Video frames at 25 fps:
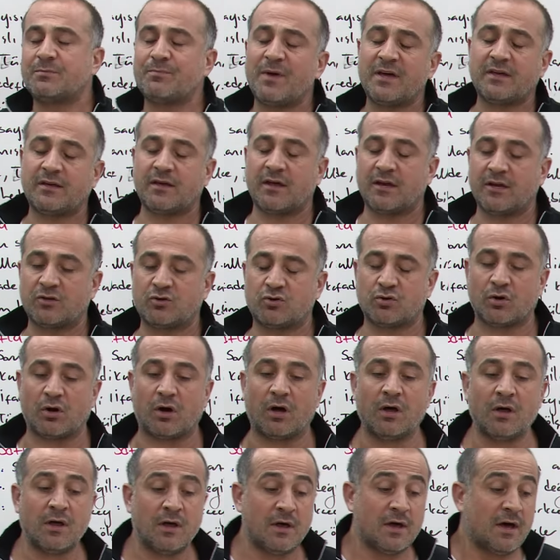etmek
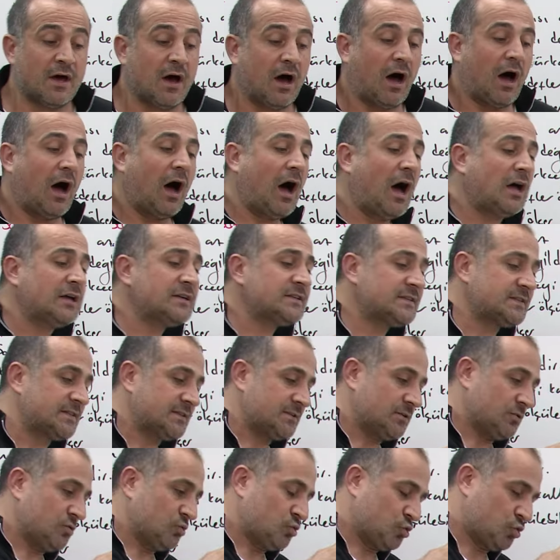gerekiyor?
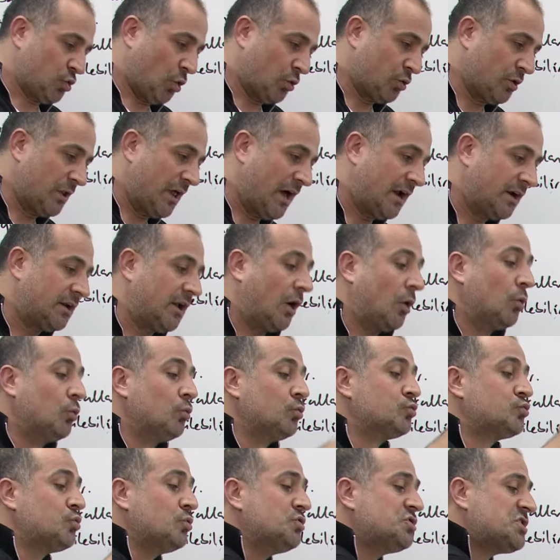az sorularla
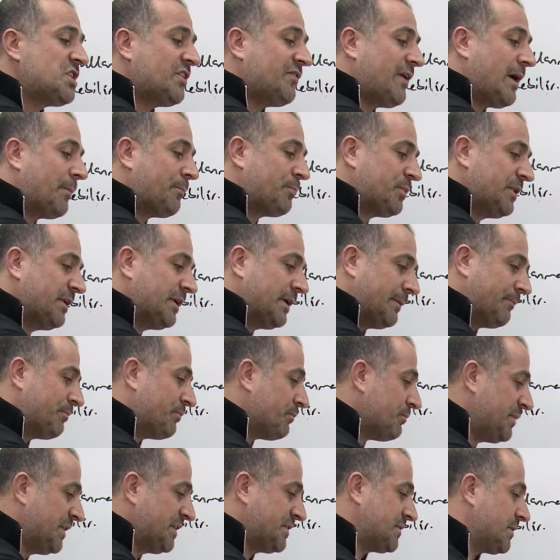uzun cevaplı
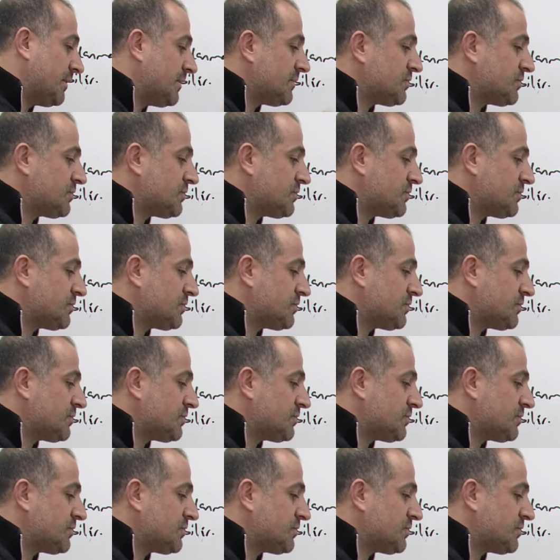bir